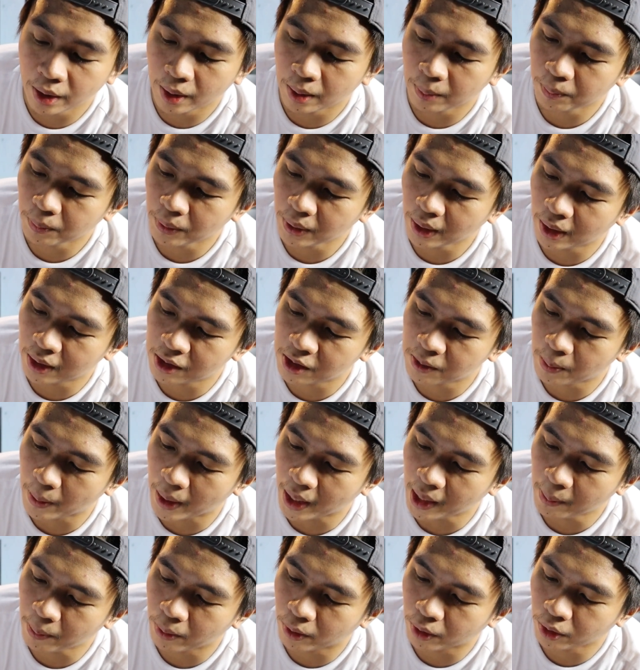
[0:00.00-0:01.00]
ng
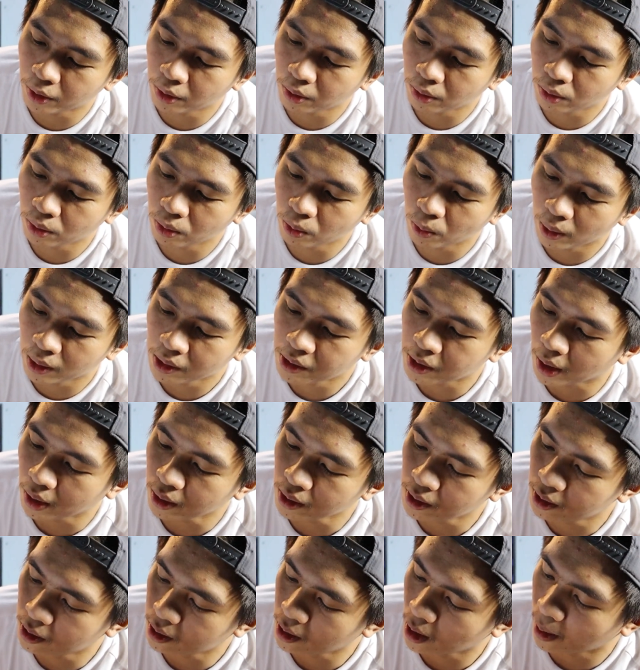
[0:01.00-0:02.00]
PS5 or yung
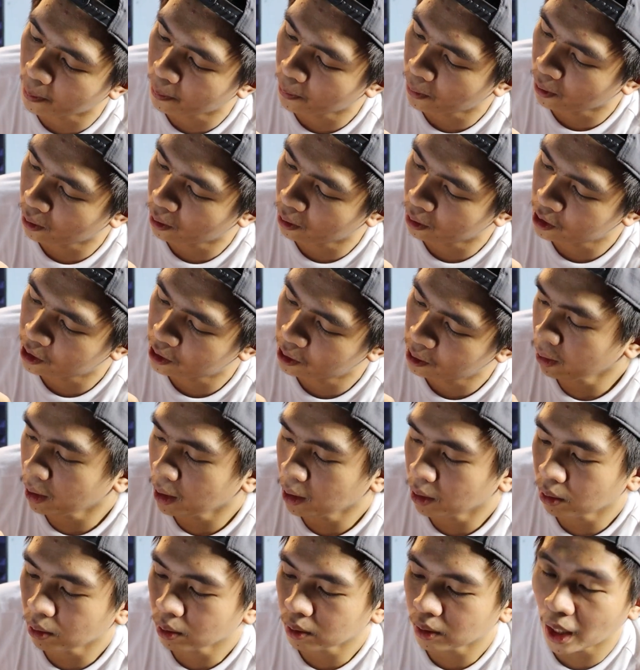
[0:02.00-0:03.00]
DualSense. Tapos,
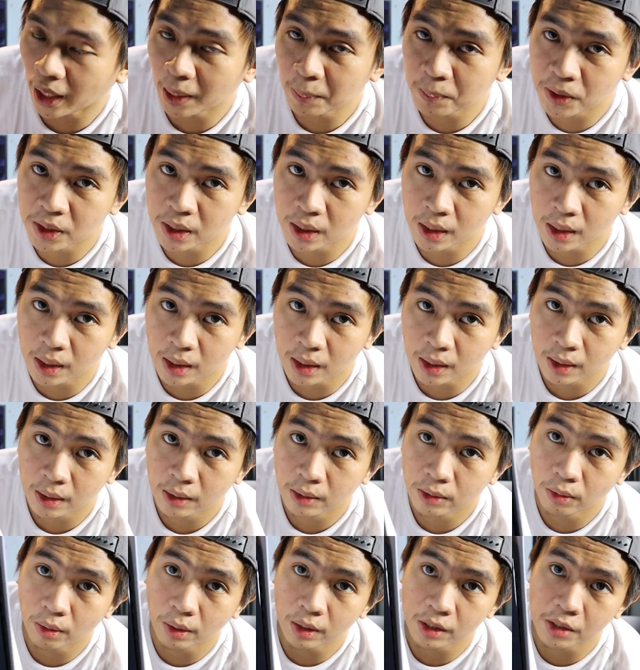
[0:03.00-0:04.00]
ditong Type-C
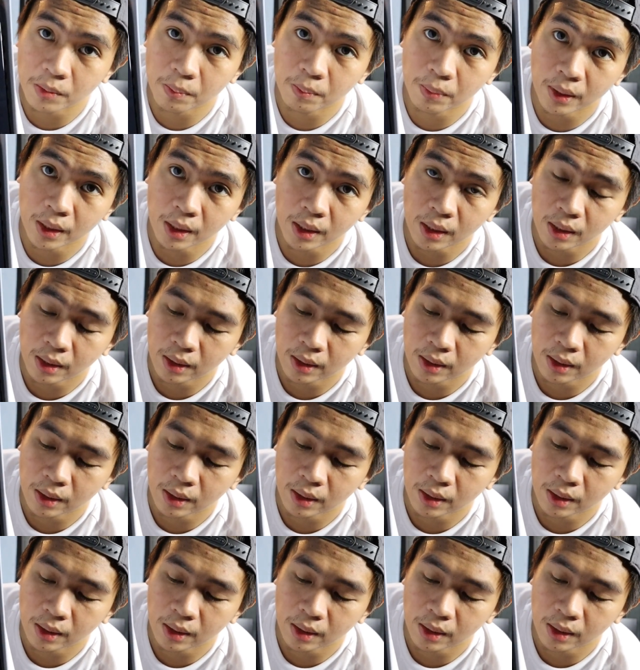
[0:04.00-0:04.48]
USB.